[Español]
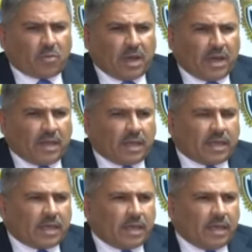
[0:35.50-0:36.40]
informarle
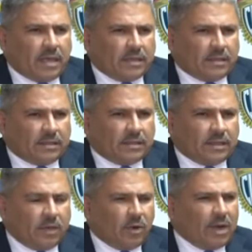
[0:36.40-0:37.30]
que
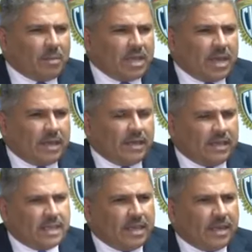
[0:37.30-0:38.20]
en hora de la mañana
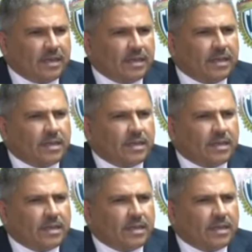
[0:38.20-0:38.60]
del día ayer